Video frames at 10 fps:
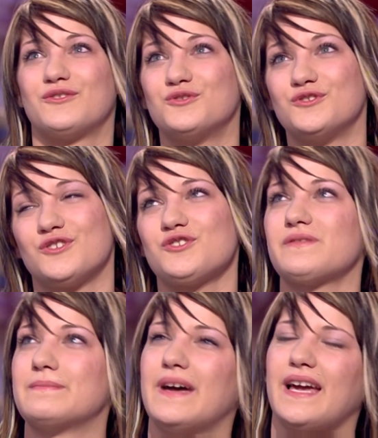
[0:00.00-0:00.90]
deux ans, je vais
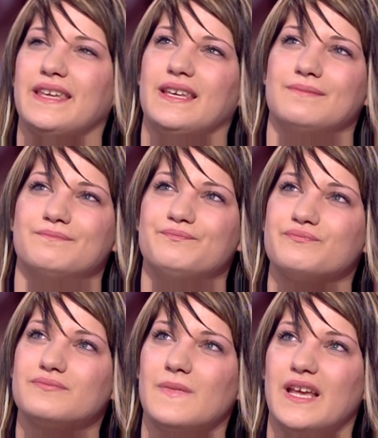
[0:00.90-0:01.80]
me marier.
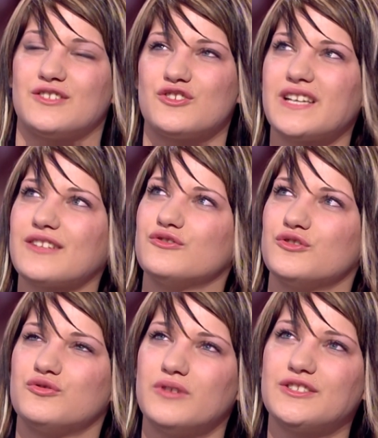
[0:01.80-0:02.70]
Et ce que j'attends de
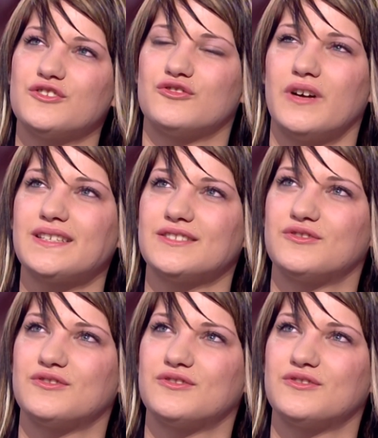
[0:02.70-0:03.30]
toi ce soir, si